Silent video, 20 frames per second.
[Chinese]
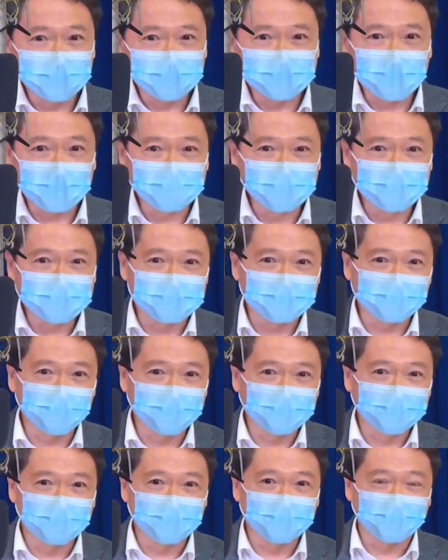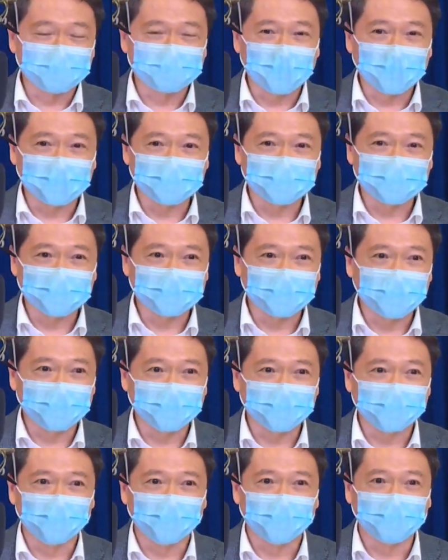诈骗集团那个老大是在
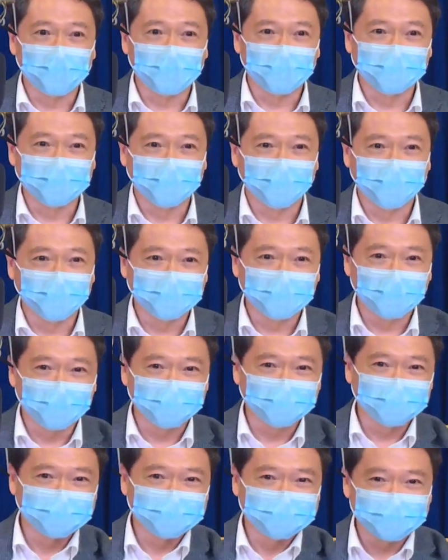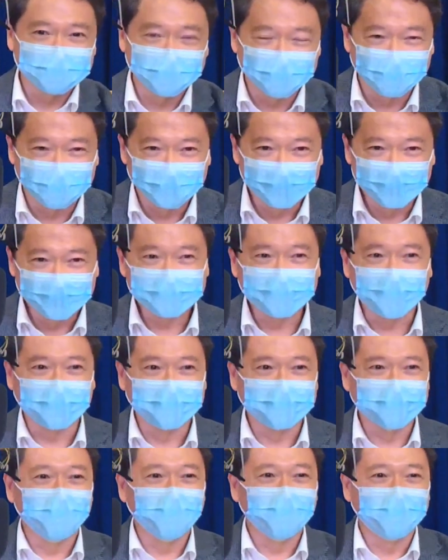泰国嘛，然后他们就是那个
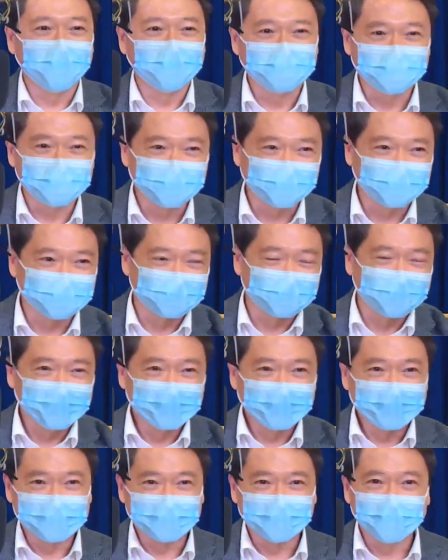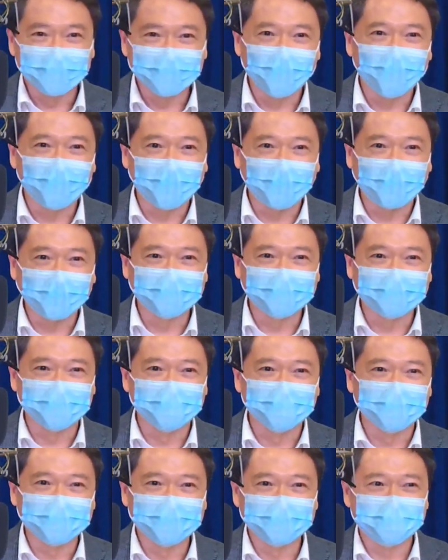打电话去用什么公安的
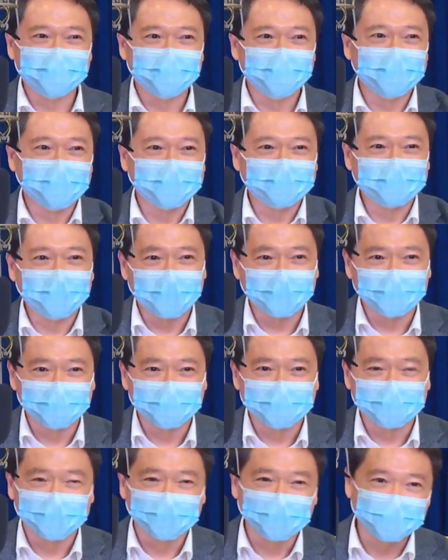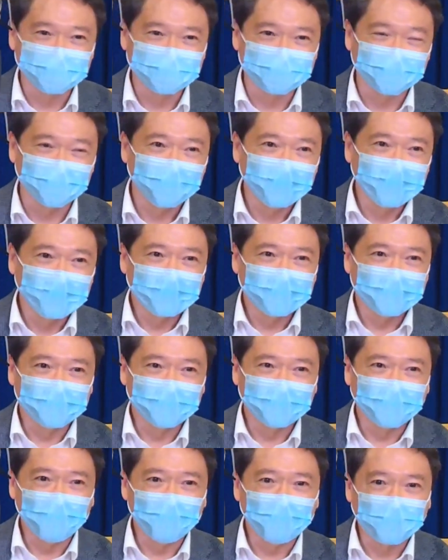名义去骗大陆的那些
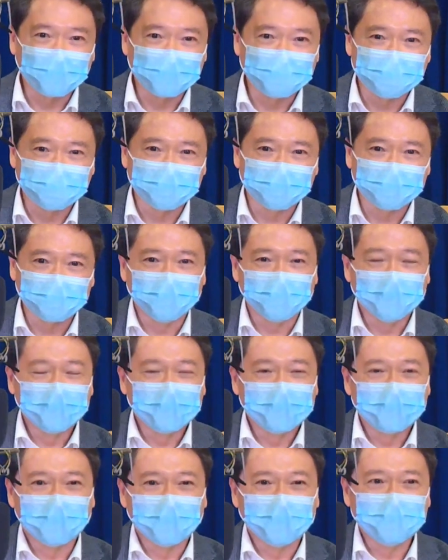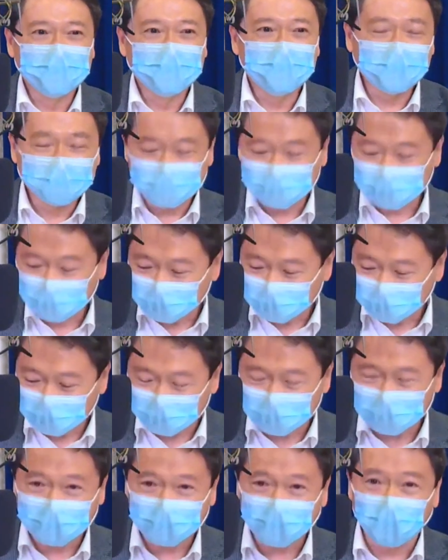呃老板级的哦，一样的这个
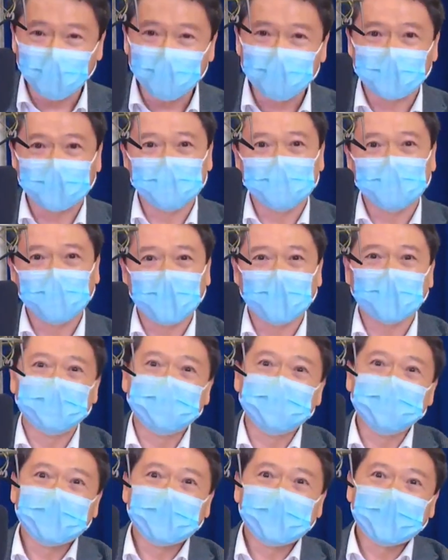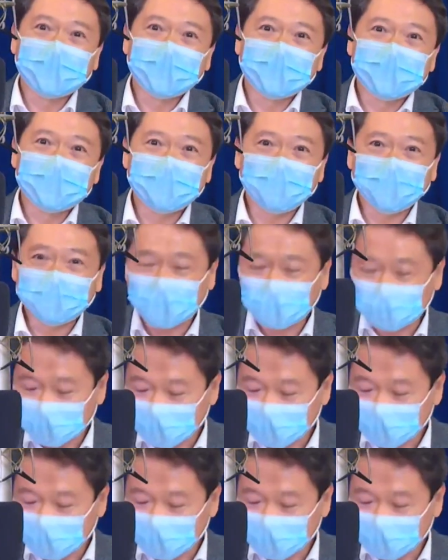老梗嘛，结果他